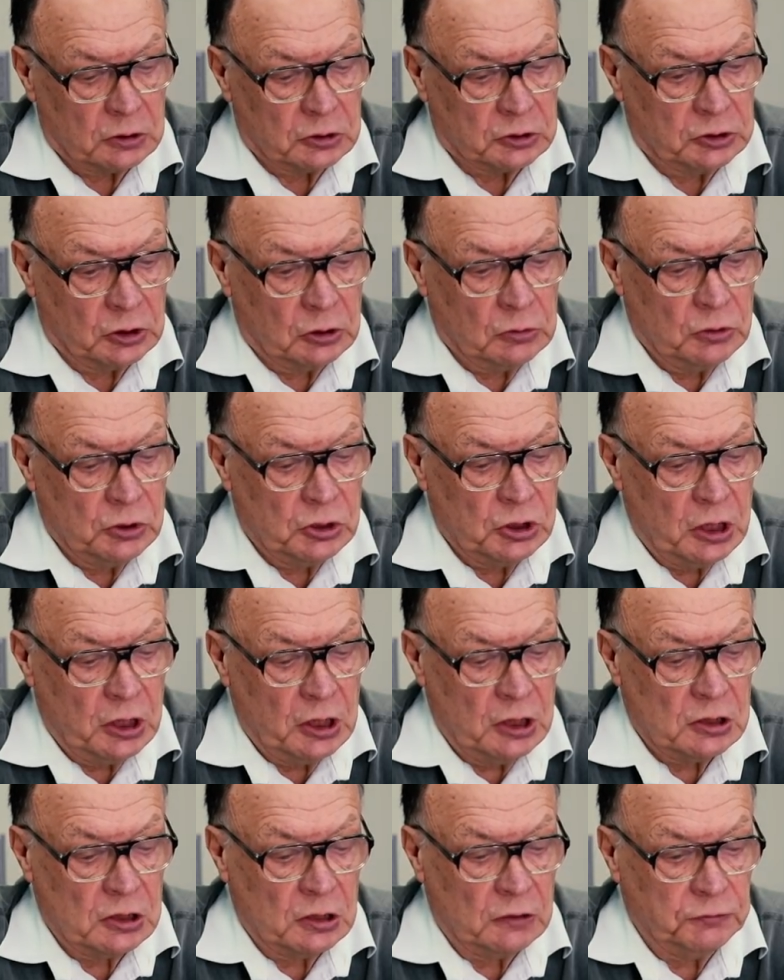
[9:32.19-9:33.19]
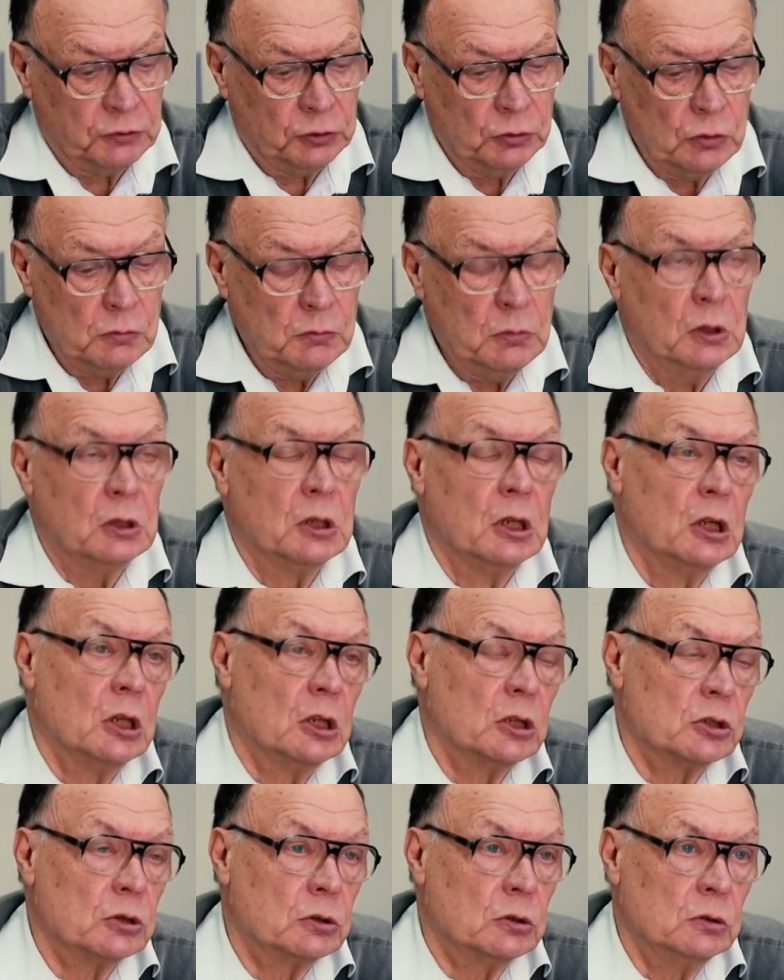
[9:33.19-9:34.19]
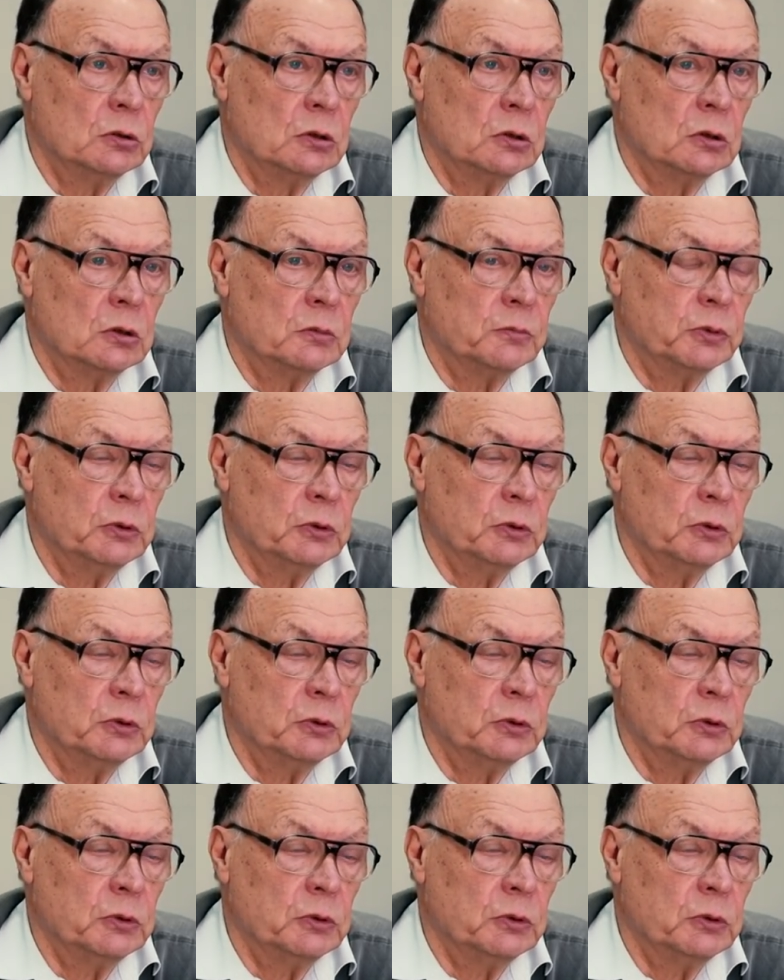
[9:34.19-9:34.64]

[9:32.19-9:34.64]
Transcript: заключается в том, что